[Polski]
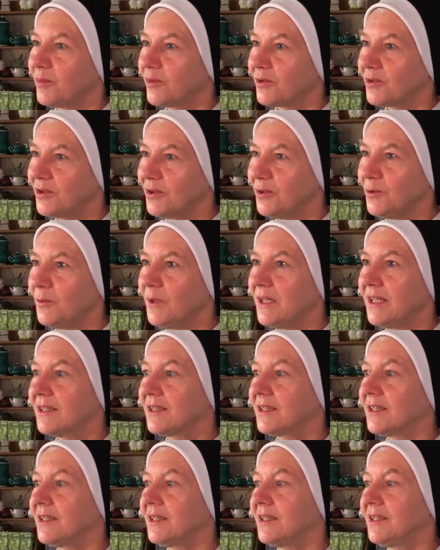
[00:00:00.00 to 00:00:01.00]

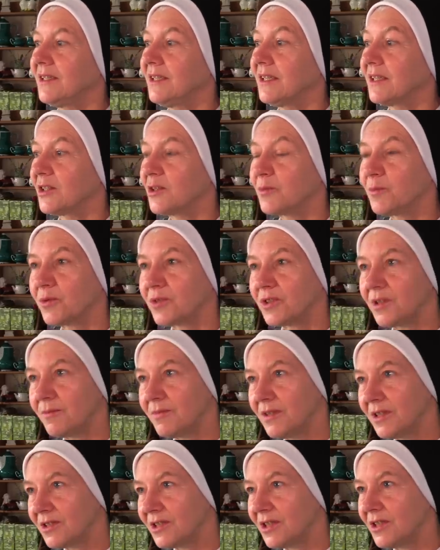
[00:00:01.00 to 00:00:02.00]
posiłek, y, jakieś
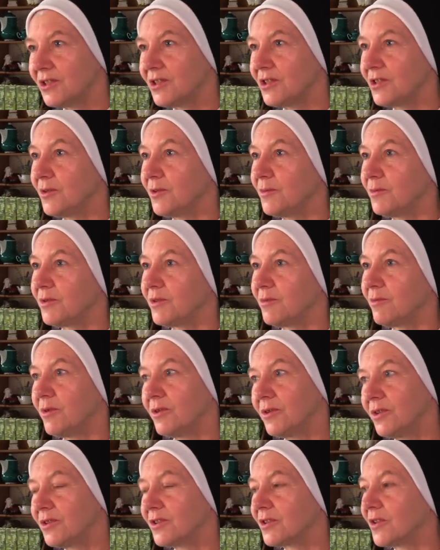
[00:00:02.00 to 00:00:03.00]
potrzebne rzeczy,
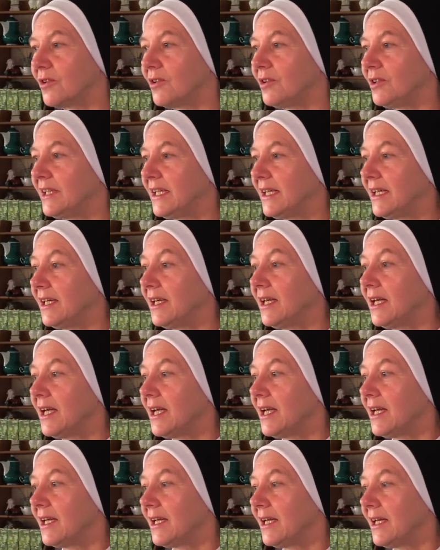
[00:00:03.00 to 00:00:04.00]
przybory szkolne,
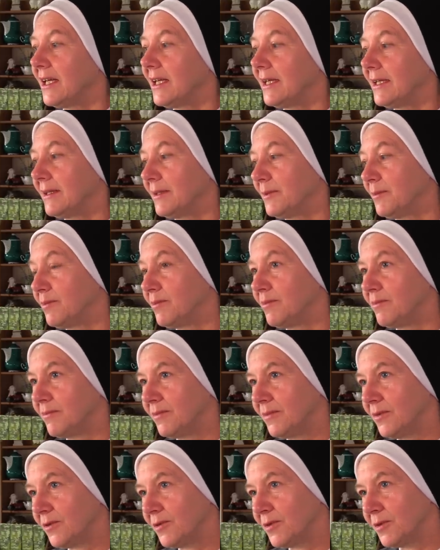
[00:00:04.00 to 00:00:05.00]

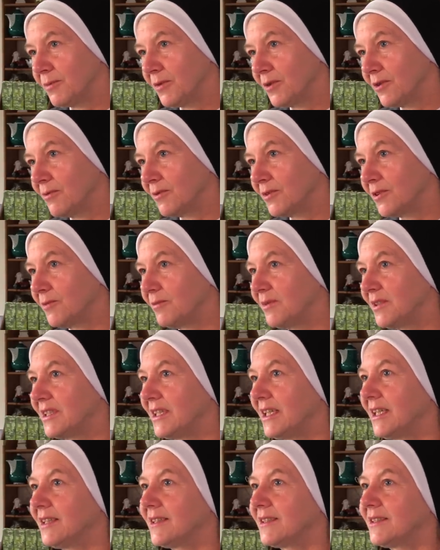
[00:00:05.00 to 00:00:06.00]
od, mogą odrobić
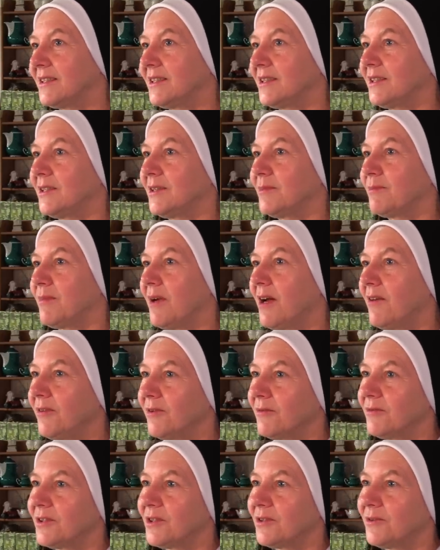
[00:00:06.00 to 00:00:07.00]
lekcje,
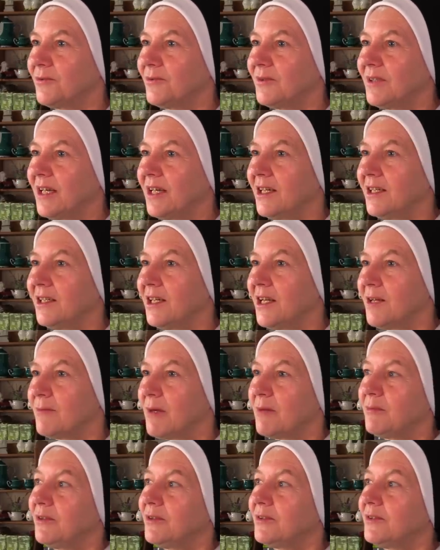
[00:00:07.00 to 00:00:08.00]
bawią się tutaj.
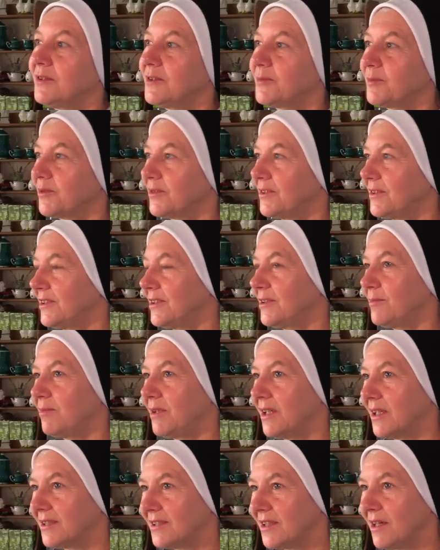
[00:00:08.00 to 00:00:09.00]
Mamy do dyspozycji
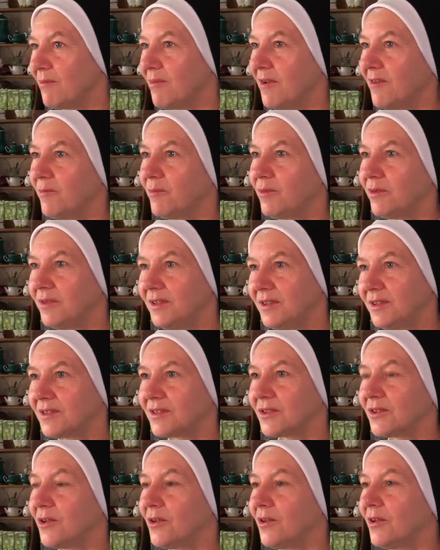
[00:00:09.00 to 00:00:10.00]
plac zabaw,
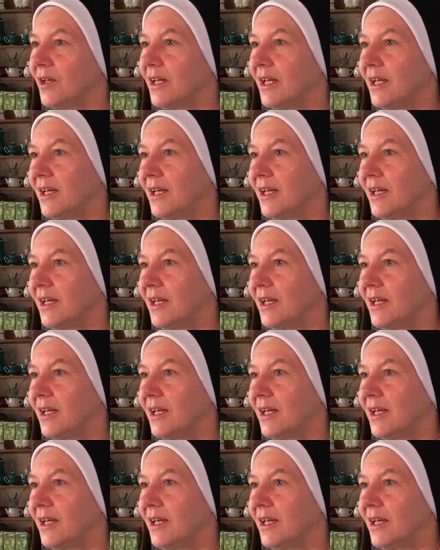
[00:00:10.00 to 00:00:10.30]
boisko.